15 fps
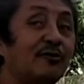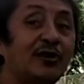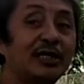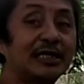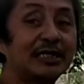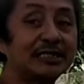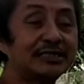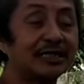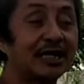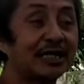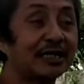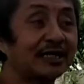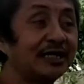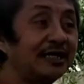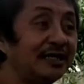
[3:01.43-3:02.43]
wala na siya
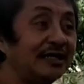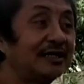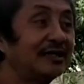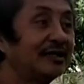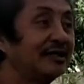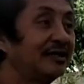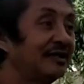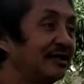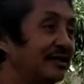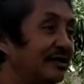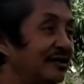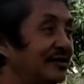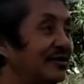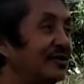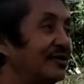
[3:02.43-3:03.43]
ngari. Hmm.
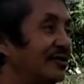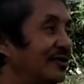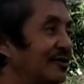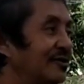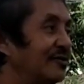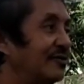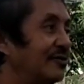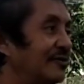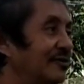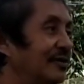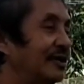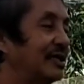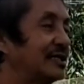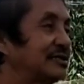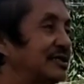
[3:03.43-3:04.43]

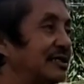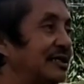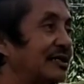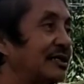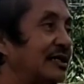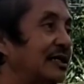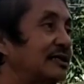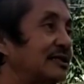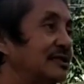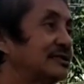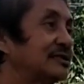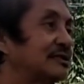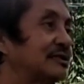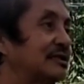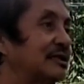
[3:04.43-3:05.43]
Wala na siya ngari, at
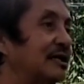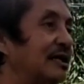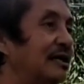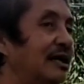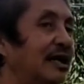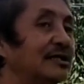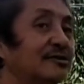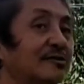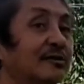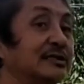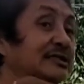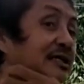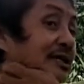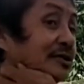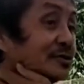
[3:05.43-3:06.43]
least, ato ang
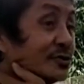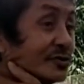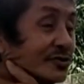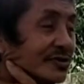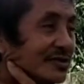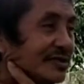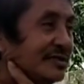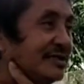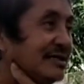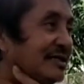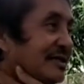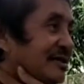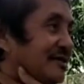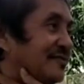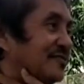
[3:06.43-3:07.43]
siyang igsuon.
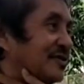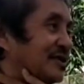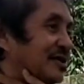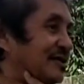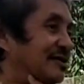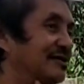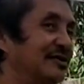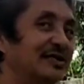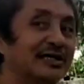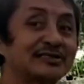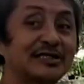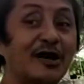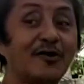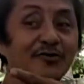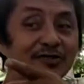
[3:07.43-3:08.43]

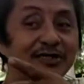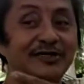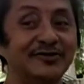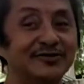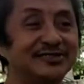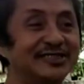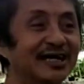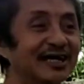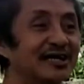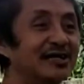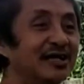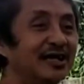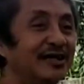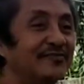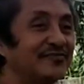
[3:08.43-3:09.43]
Last hour niya siyang,
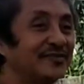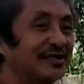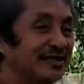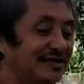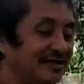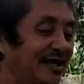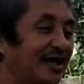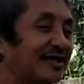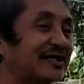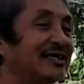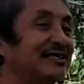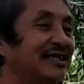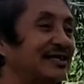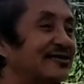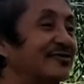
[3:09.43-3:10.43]
Ner,
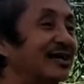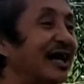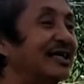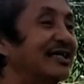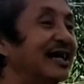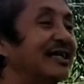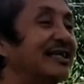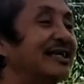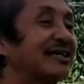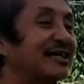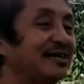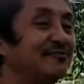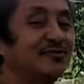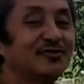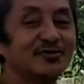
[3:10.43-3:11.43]
di ko kana, Ner,
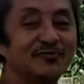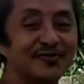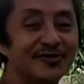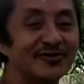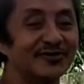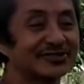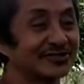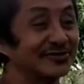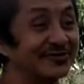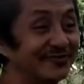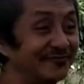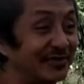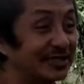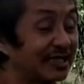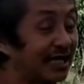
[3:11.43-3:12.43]
kay mulubong ko sa
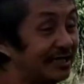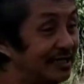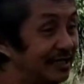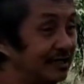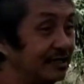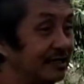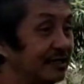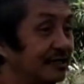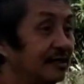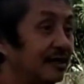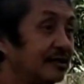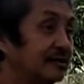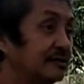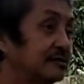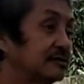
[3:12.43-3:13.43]
kong patay.
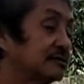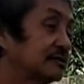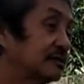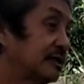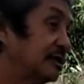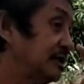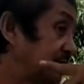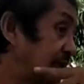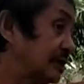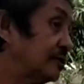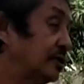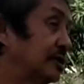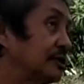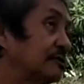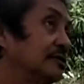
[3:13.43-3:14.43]
Sa so, iyang
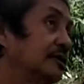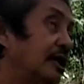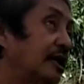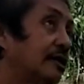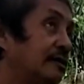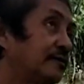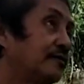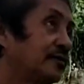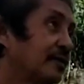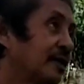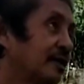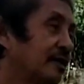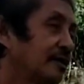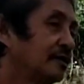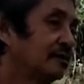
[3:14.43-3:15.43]
kuhan ko nga,
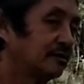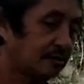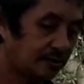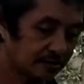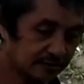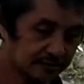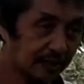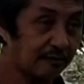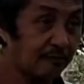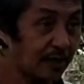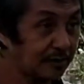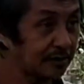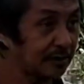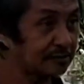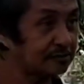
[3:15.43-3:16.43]
ano tama,
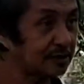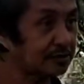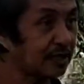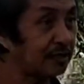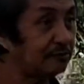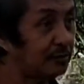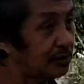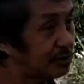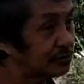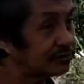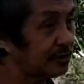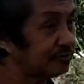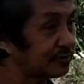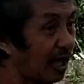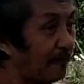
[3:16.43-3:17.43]
na, na timing yung
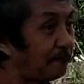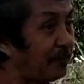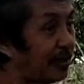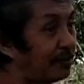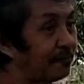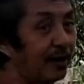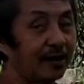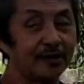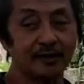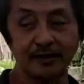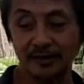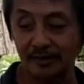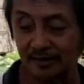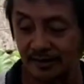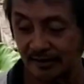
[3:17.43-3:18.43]
sa topic ba?
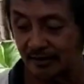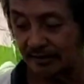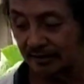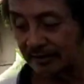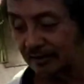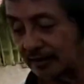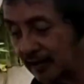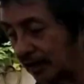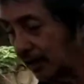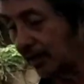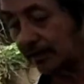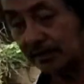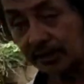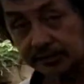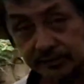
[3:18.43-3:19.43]
Nga,
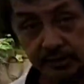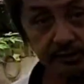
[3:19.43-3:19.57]
let